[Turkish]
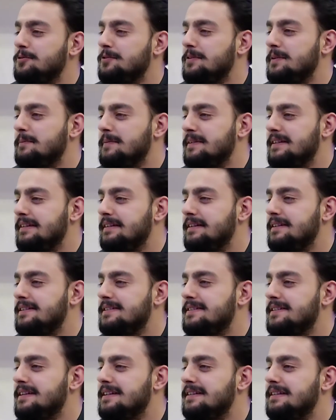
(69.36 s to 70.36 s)
döneminde
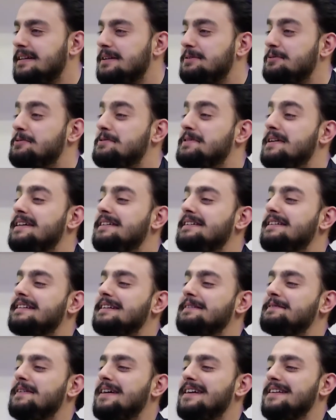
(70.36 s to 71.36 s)
insanlar
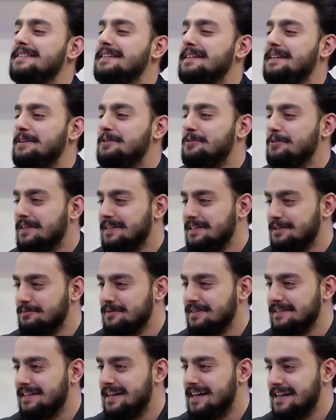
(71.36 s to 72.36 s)
özellikle fazla kilo
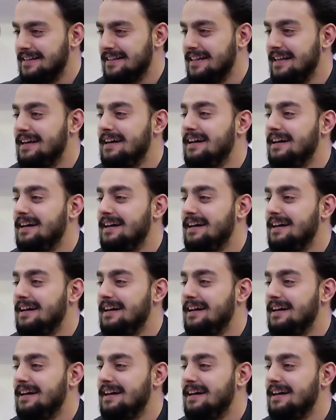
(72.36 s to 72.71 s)
alımından,